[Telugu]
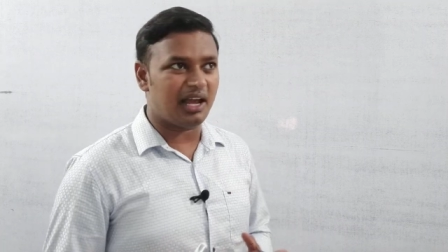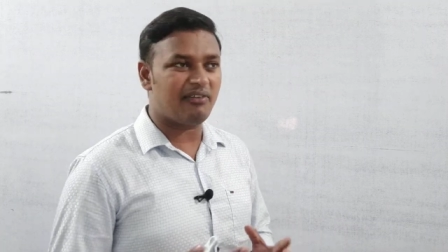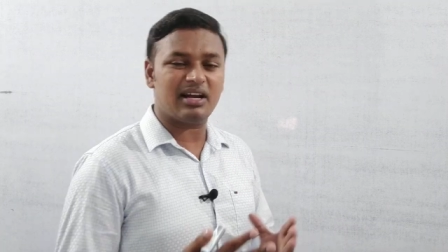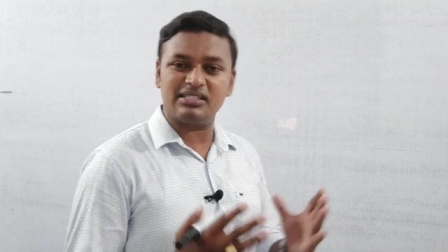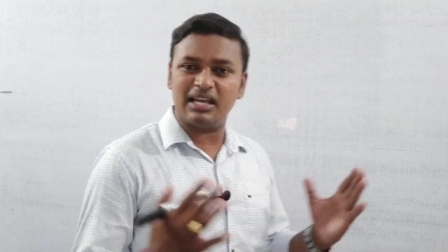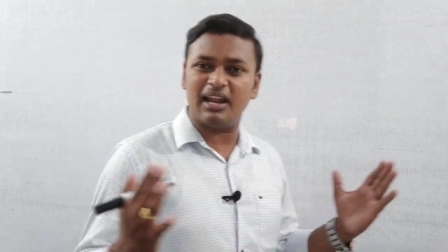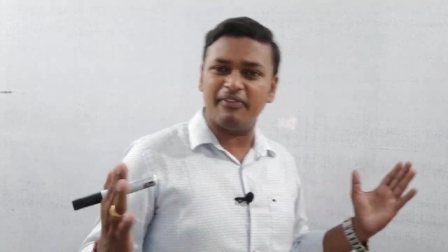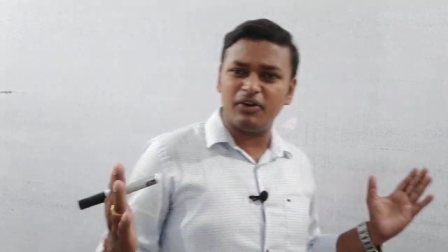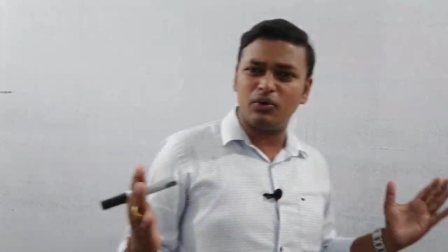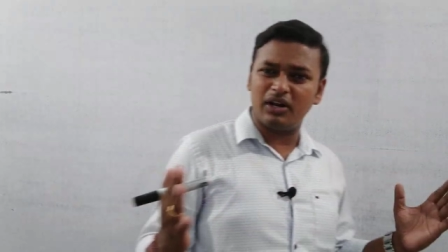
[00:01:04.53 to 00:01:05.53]
ఈ అవకాశాలను
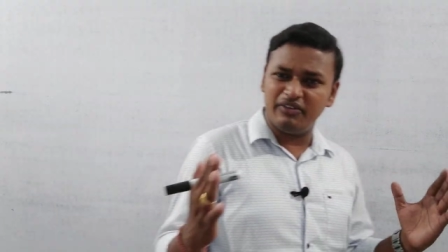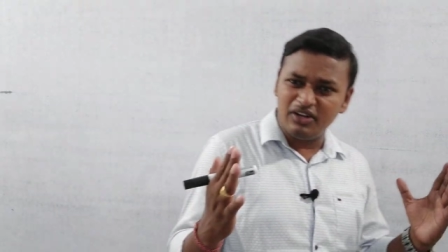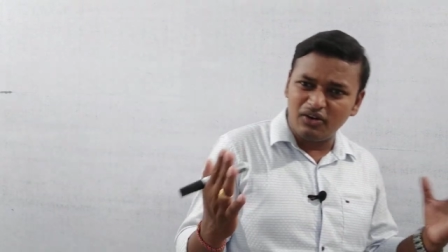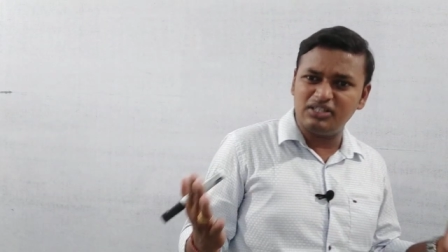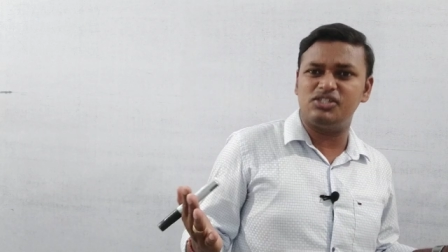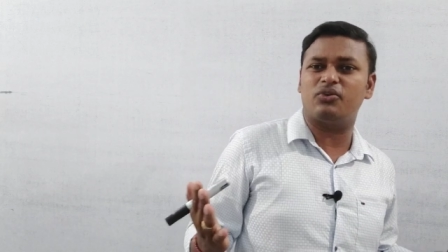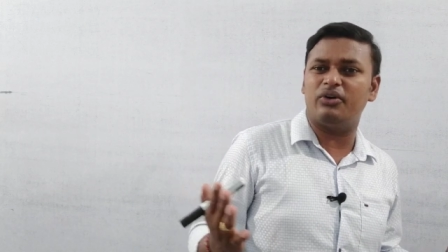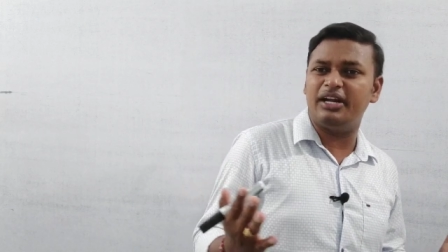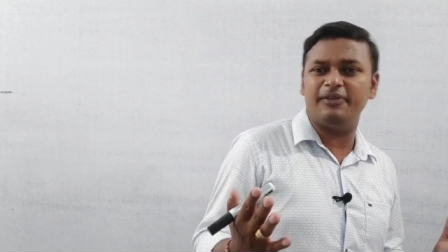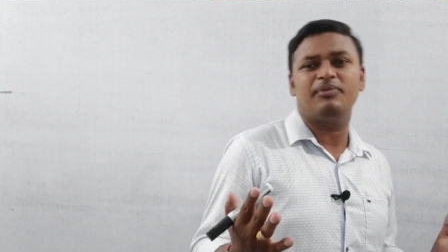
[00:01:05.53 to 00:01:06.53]
అందరూ కూడా
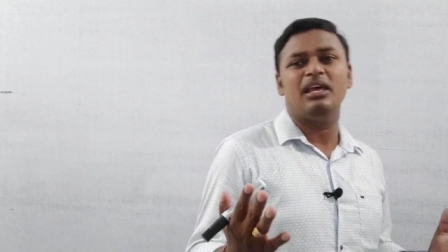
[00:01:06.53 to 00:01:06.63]
వినియోగించుకోండి